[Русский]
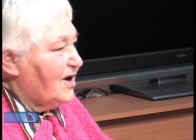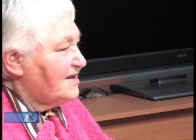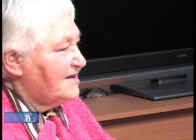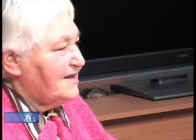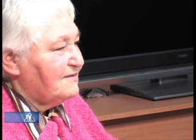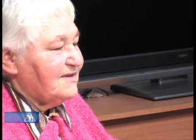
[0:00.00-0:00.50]

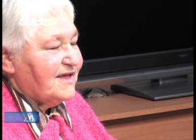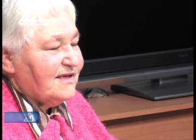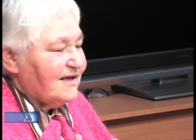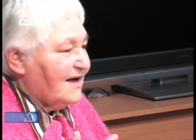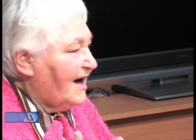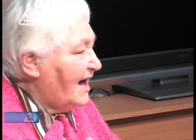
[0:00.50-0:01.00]
как-то
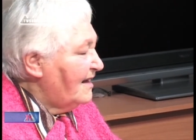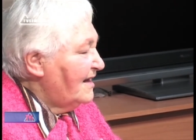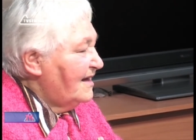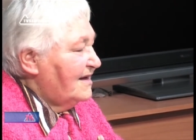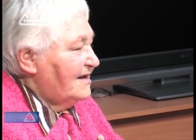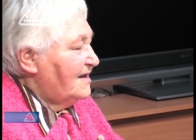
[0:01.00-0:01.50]
тоска
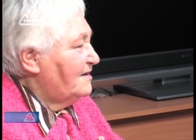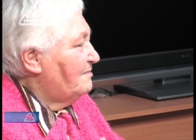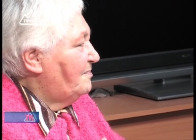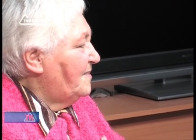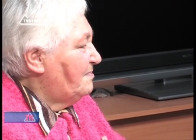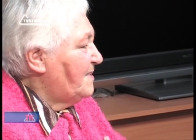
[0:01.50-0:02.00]
и,
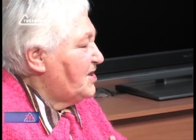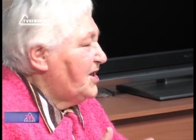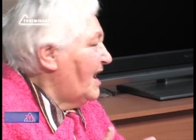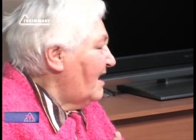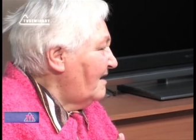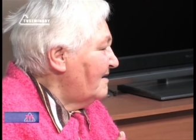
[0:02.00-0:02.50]

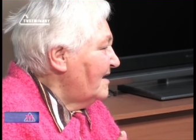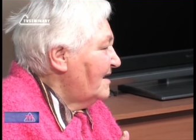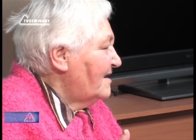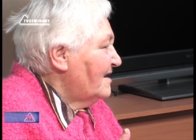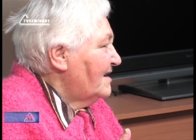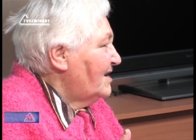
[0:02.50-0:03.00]
печаль,
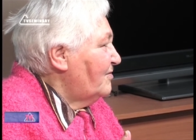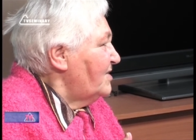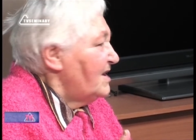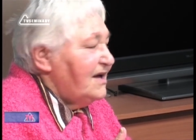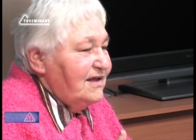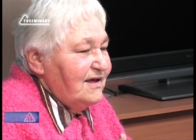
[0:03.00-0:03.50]
и
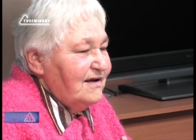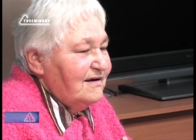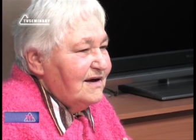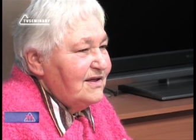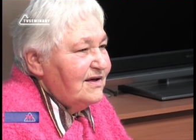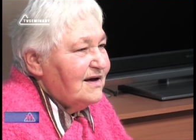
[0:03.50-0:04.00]

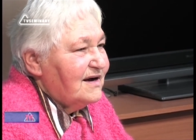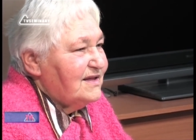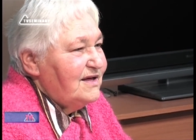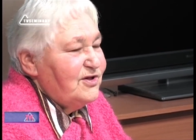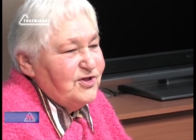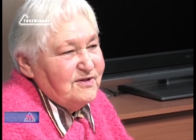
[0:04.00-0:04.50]
уныние, они
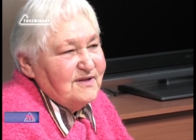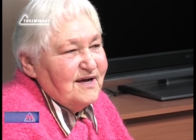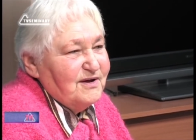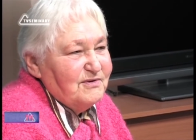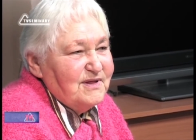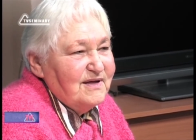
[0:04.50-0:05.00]
как-то
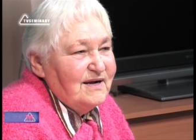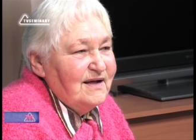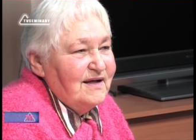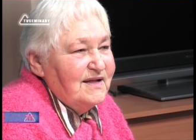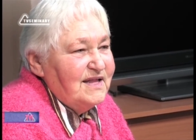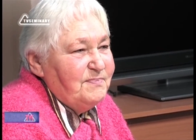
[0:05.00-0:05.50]
исчезают.
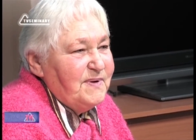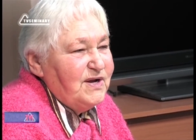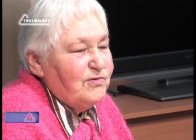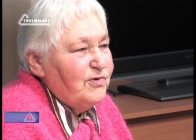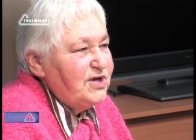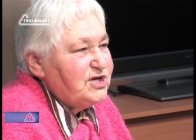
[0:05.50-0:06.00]
Ты
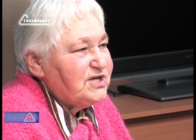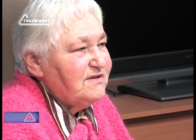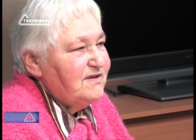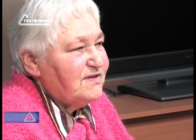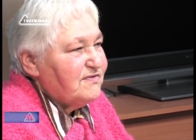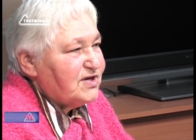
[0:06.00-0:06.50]
переходишь
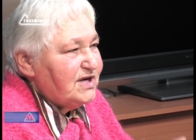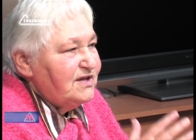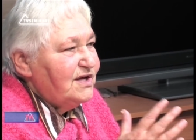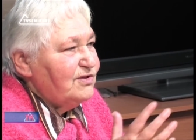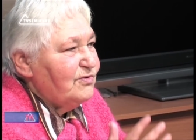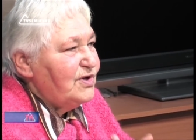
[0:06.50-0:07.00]
на
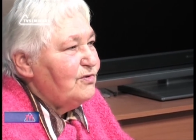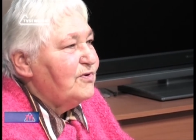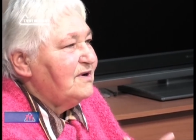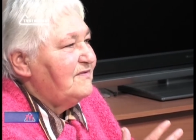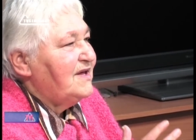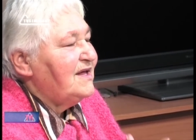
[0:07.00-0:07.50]
совершенно иной
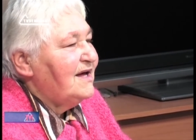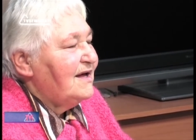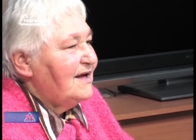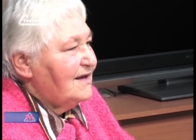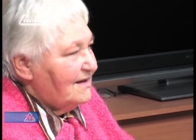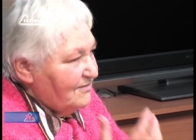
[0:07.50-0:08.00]
уровень
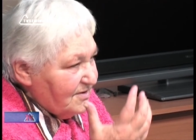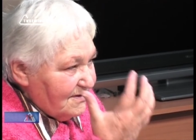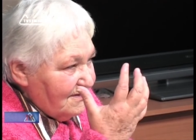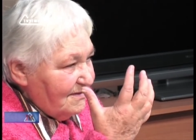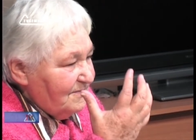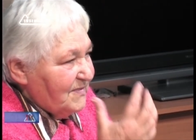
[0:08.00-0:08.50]

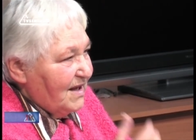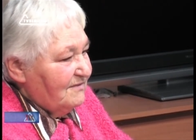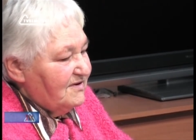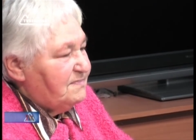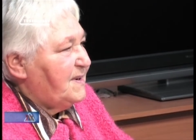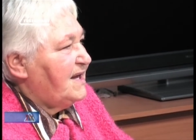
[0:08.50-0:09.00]
вот, э,
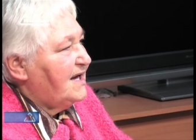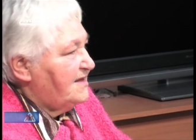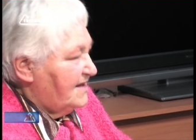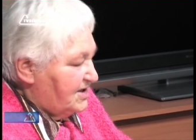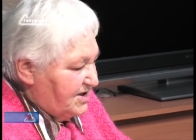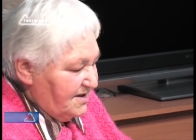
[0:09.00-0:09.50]

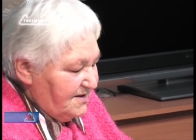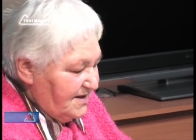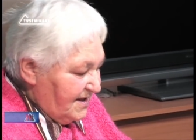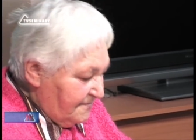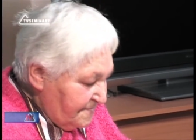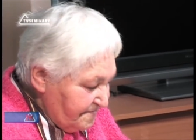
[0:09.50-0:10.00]
восприятия
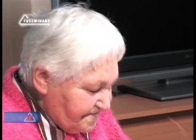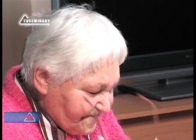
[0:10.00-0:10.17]
жизни.